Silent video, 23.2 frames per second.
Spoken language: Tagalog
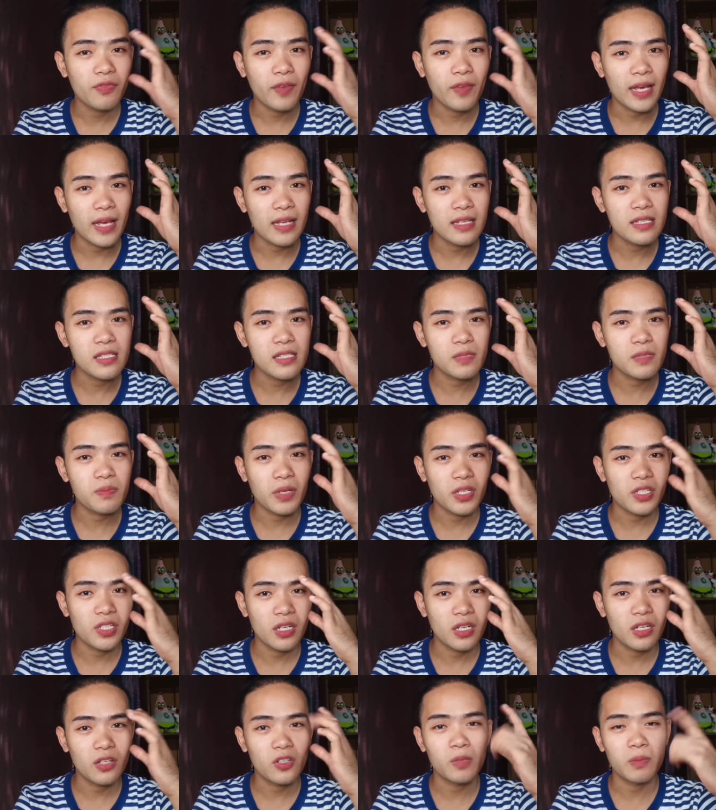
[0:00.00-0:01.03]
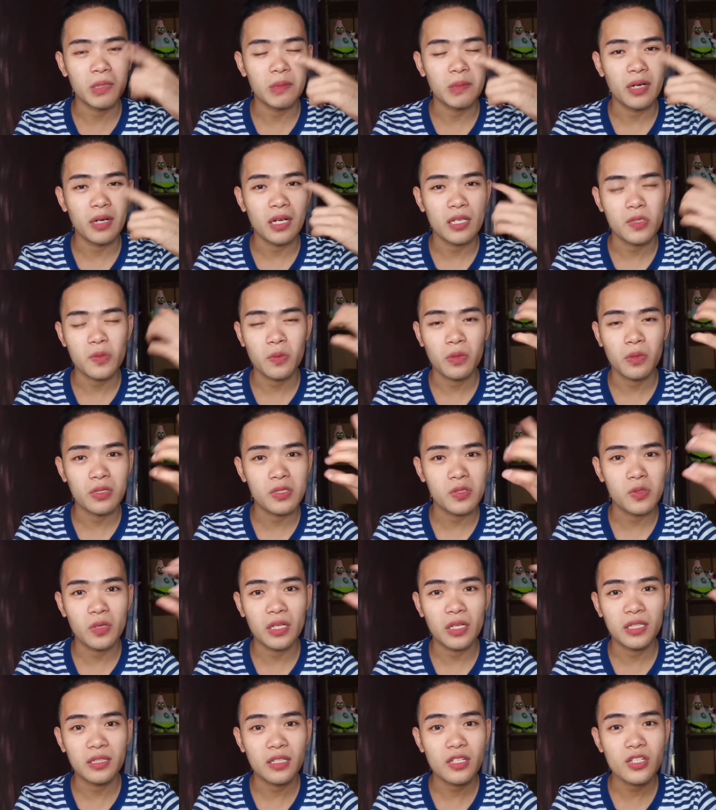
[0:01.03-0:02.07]
face, especially kung may mga
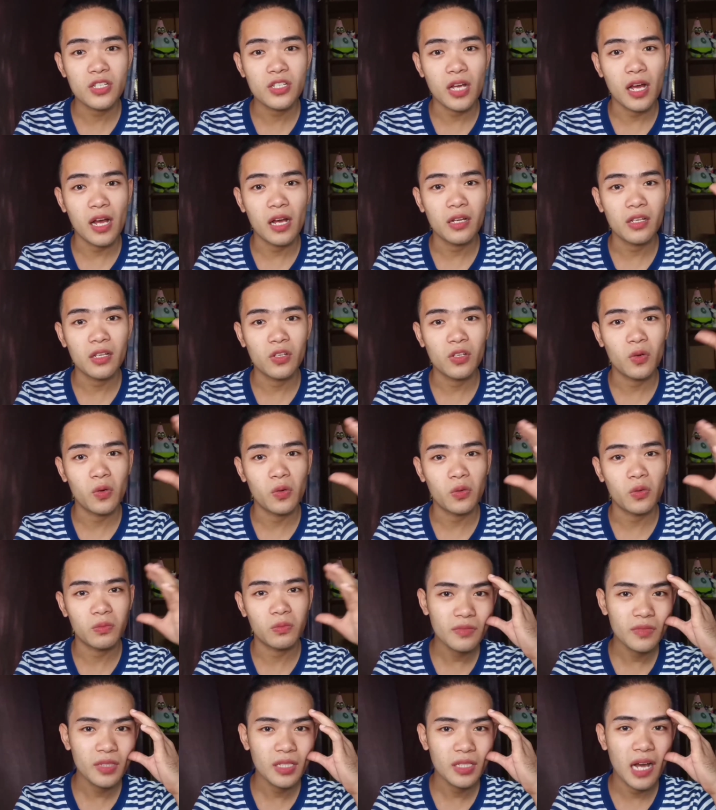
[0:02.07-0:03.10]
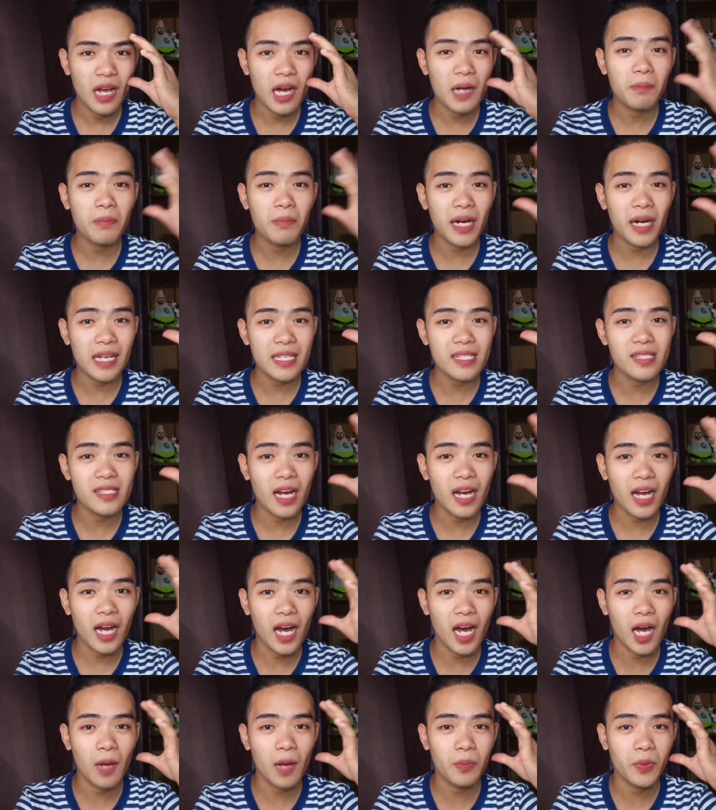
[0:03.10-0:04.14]
sugat-sugat na siya, yung ang bakas ng
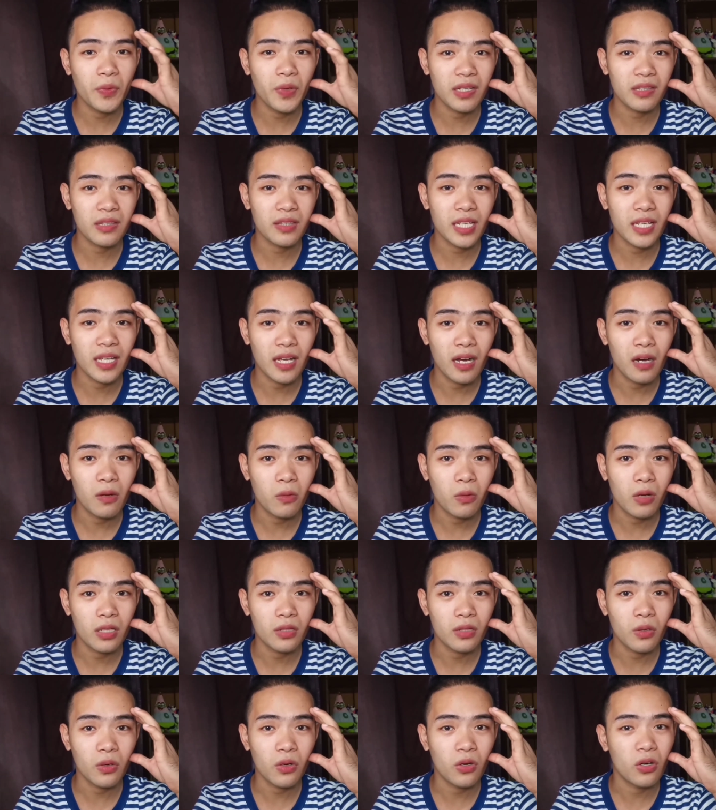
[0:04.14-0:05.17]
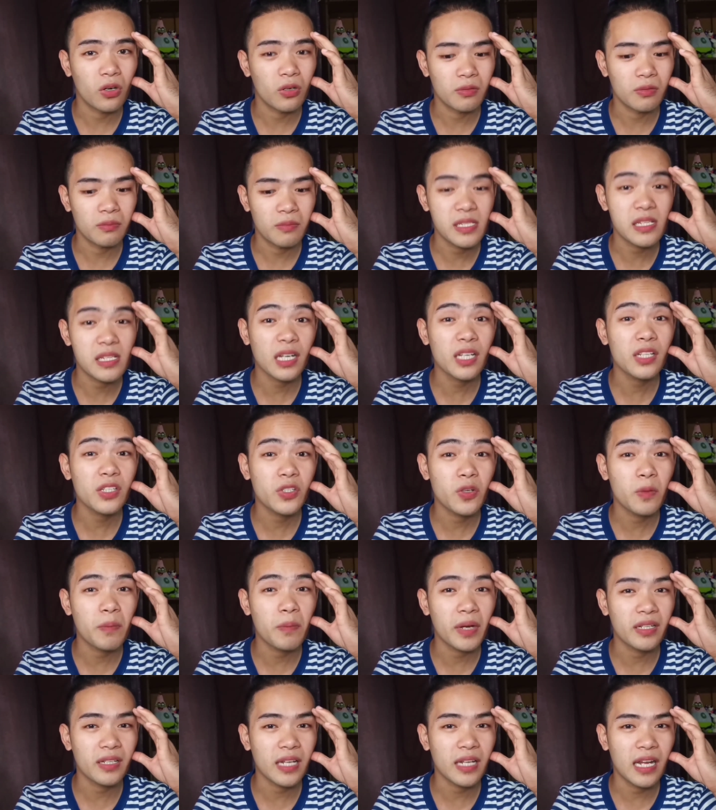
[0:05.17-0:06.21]
kahapon ng tigyawat, o masakit
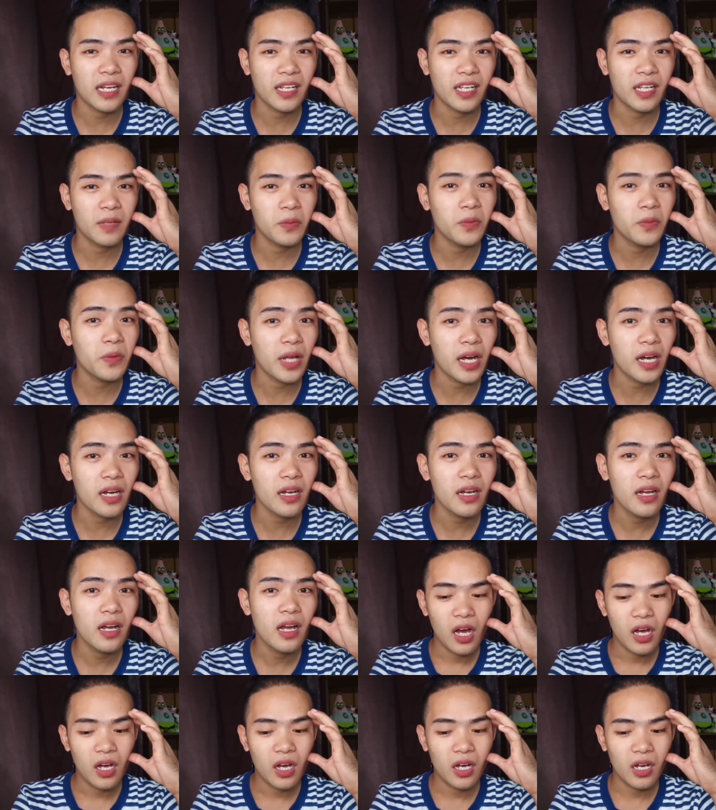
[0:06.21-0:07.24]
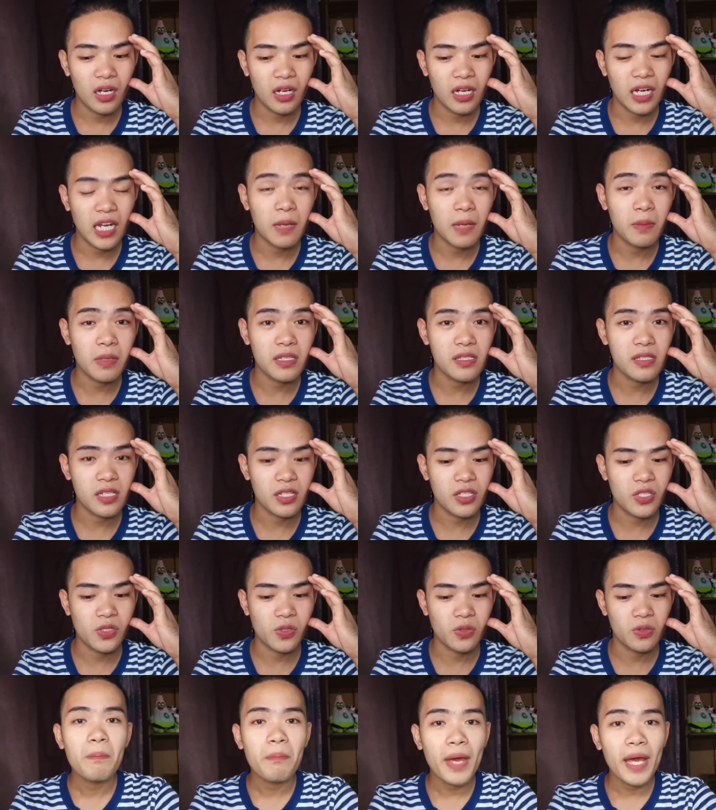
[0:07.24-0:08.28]
yung pag nilagyan mo ng kalamansi
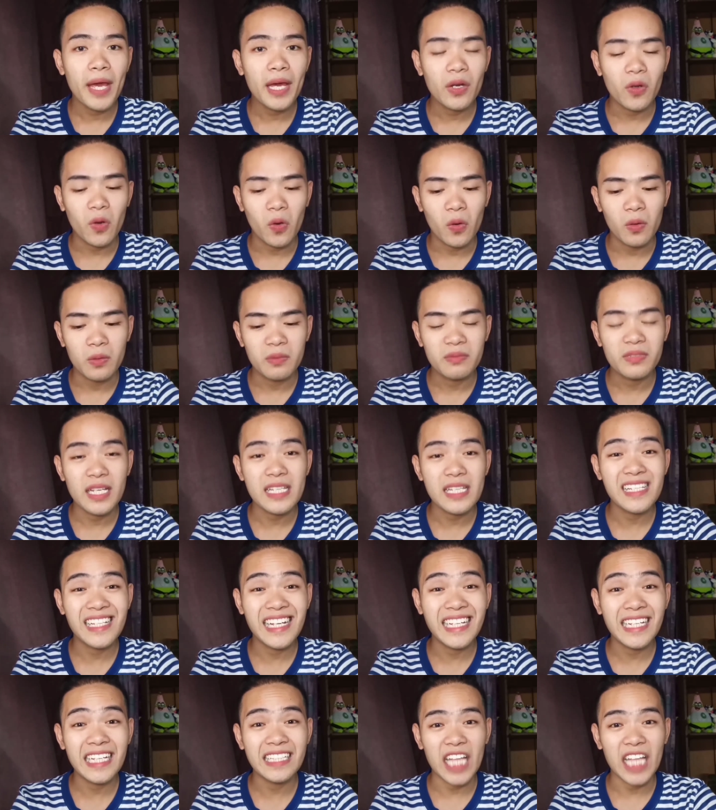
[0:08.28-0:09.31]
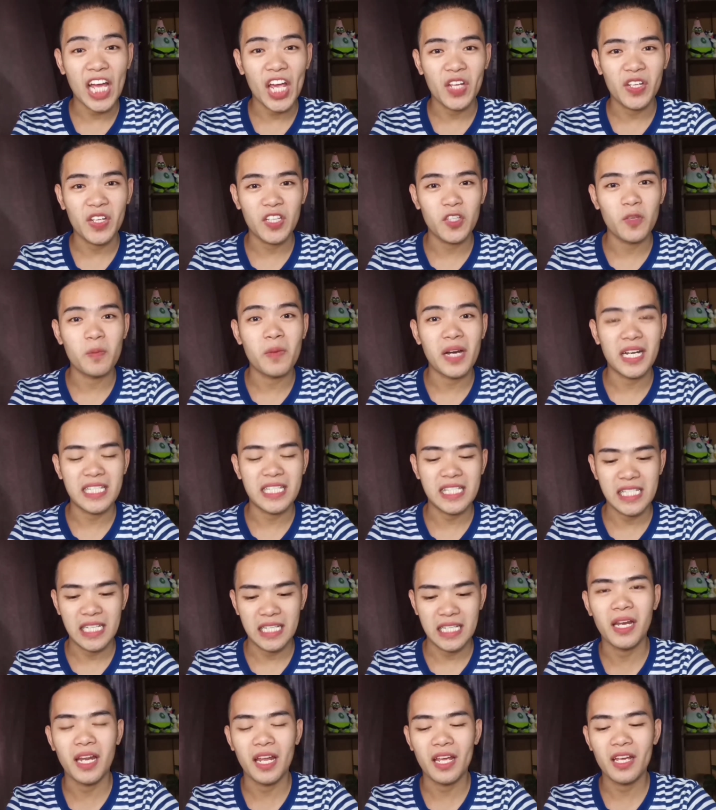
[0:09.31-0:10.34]
juice. Pero, tiis ganda tayo dito mga
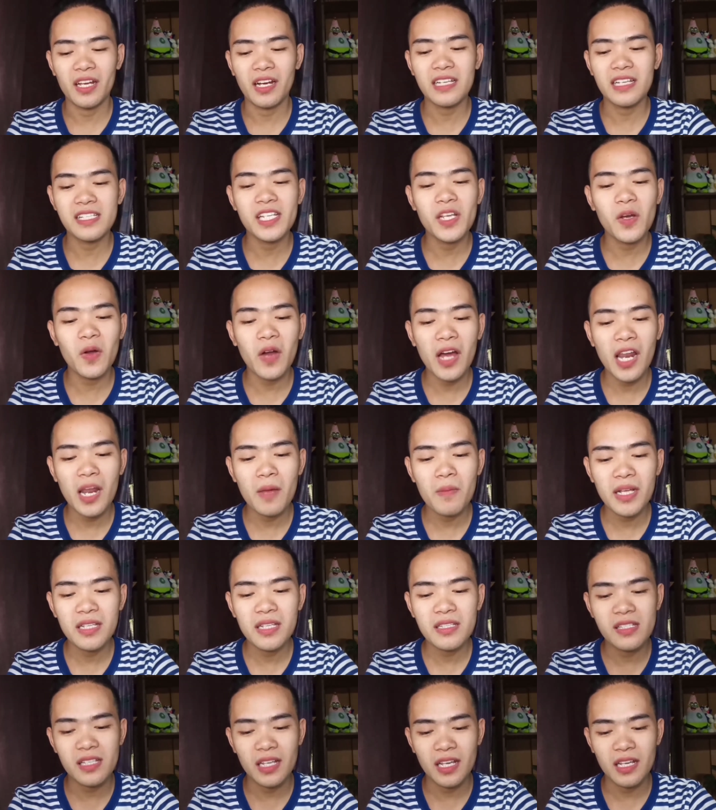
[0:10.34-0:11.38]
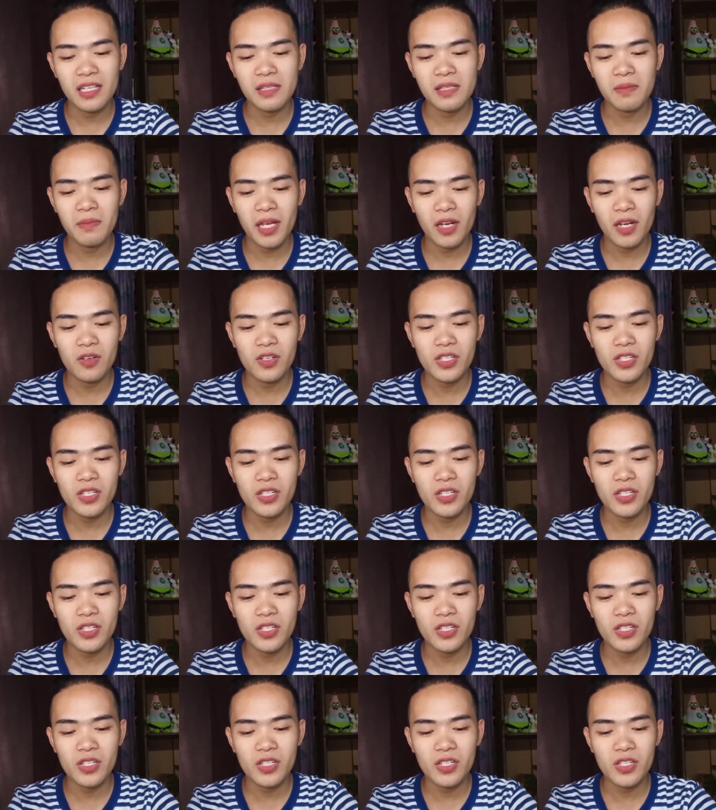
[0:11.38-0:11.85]
sis. Kasi yung kalamansi is